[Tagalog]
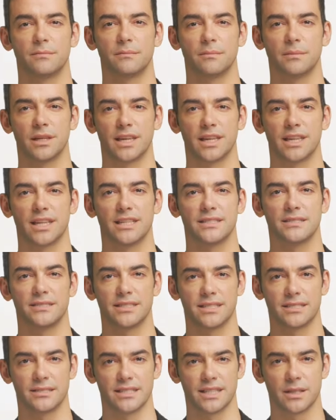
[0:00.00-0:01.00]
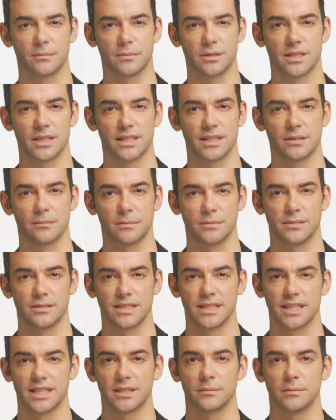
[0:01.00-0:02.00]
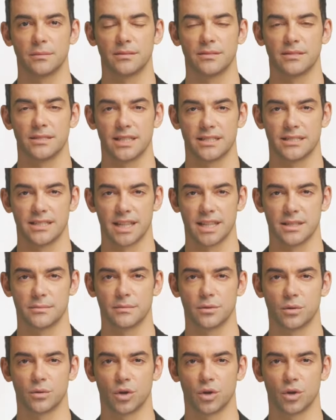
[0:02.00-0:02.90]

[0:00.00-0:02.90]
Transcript: Maaaring sinasabing naglabas sila ng mga salita